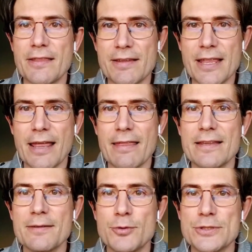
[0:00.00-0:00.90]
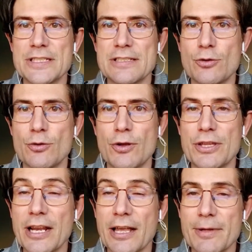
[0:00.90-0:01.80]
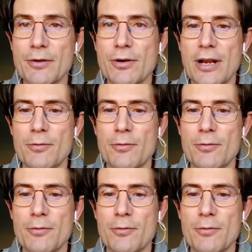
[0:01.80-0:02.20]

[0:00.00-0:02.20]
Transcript: necesidades, pues es todo lo que tiene que ver con